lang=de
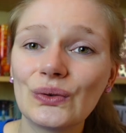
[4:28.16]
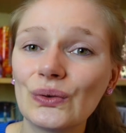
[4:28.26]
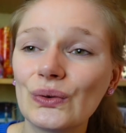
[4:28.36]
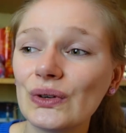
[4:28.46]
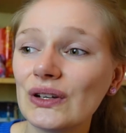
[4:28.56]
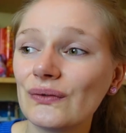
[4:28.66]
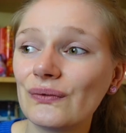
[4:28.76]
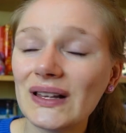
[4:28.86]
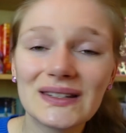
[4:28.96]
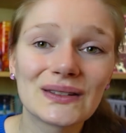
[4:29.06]
und
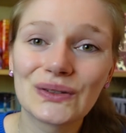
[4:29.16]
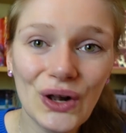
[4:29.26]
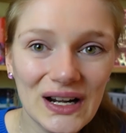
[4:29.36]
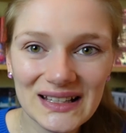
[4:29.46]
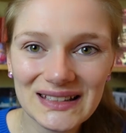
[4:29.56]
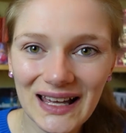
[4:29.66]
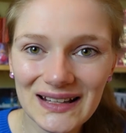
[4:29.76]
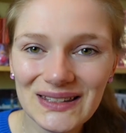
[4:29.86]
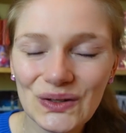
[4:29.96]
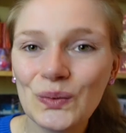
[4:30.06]
was soll das
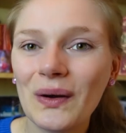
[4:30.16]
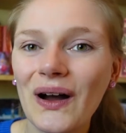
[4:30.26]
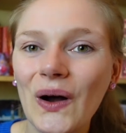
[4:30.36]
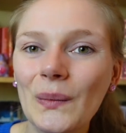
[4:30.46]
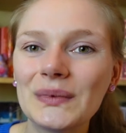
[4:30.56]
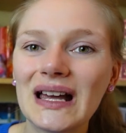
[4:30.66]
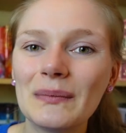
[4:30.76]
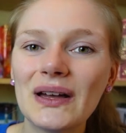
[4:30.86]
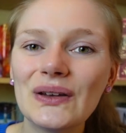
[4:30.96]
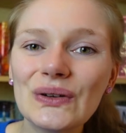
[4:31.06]
Ganze überhaupt,
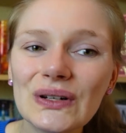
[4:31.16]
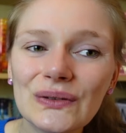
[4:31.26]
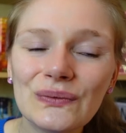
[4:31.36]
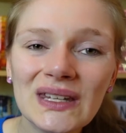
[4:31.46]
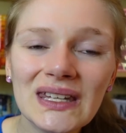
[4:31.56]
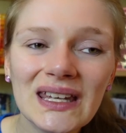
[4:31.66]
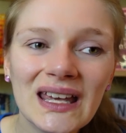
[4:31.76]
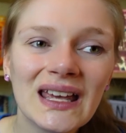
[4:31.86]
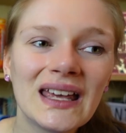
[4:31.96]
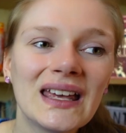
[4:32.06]
aber irgendwie
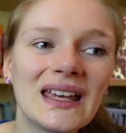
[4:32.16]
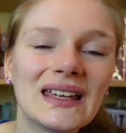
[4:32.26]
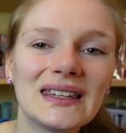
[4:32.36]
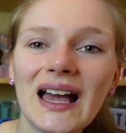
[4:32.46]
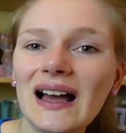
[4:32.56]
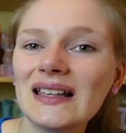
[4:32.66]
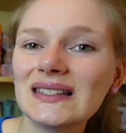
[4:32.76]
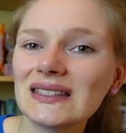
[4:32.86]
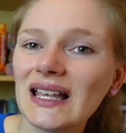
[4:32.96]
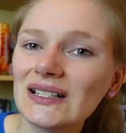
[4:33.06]
ja,
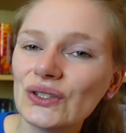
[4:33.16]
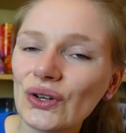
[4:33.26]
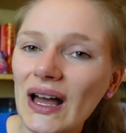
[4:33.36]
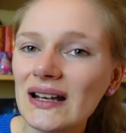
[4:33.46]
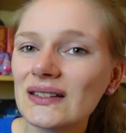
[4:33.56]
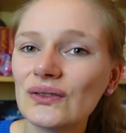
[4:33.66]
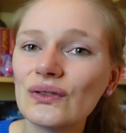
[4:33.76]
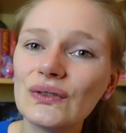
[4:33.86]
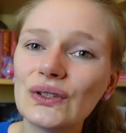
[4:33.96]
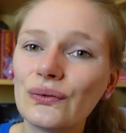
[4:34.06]
ist es halt doch alles
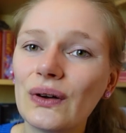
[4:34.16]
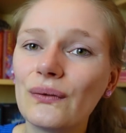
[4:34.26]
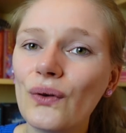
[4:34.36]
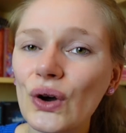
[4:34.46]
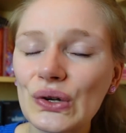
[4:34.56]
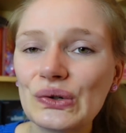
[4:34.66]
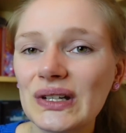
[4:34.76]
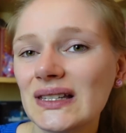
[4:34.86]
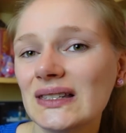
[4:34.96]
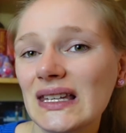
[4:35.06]
irgendwie so verworren und
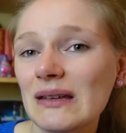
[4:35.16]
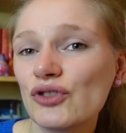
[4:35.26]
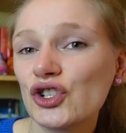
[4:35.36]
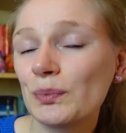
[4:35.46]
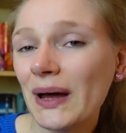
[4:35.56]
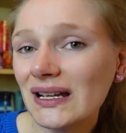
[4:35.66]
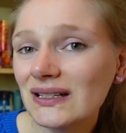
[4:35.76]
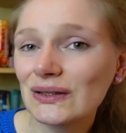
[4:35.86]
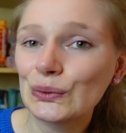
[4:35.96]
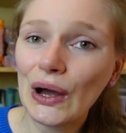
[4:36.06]
das ist eben
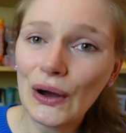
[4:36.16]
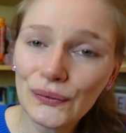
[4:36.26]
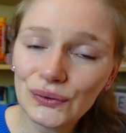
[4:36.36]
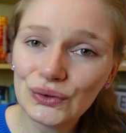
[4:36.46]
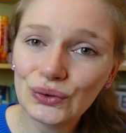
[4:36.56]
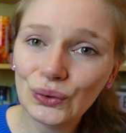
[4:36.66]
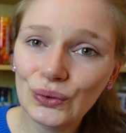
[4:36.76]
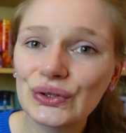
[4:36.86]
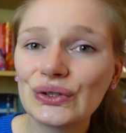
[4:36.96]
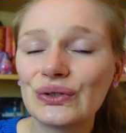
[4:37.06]
spannend, so
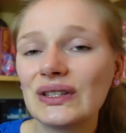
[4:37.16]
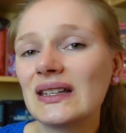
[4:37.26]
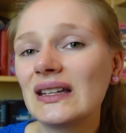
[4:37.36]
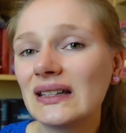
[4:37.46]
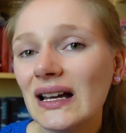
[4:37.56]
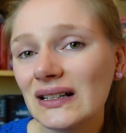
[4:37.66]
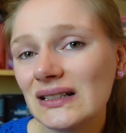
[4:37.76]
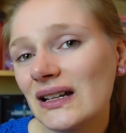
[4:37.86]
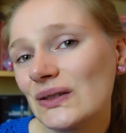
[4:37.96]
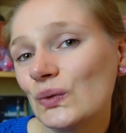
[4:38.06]
aufzudröseln und sich seine
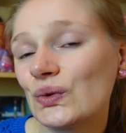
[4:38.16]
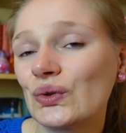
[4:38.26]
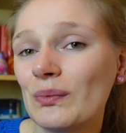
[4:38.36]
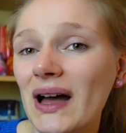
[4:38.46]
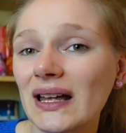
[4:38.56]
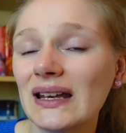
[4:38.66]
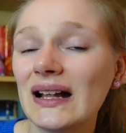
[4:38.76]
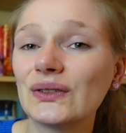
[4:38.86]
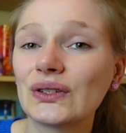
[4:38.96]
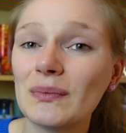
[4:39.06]
Gedanken dazu zu machen.
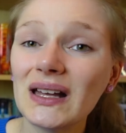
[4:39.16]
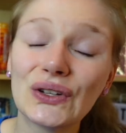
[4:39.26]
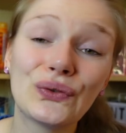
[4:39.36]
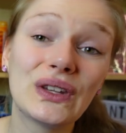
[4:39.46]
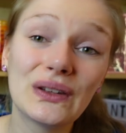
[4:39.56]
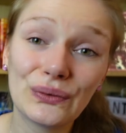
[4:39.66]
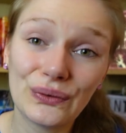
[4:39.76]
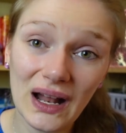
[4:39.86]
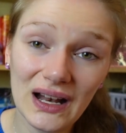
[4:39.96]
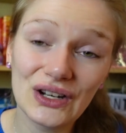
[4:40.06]
Also es macht auf jeden
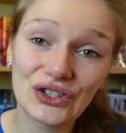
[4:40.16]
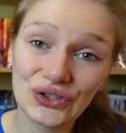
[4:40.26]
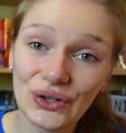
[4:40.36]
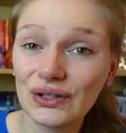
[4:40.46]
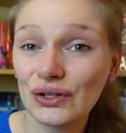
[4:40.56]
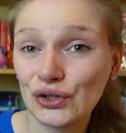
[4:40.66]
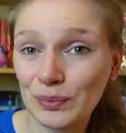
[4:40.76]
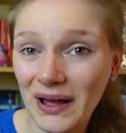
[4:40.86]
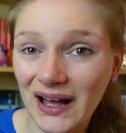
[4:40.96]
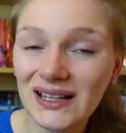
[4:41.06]
Fall schon
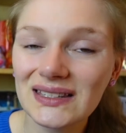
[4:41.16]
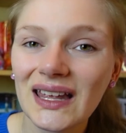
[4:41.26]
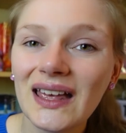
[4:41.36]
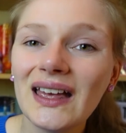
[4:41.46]
Spaß.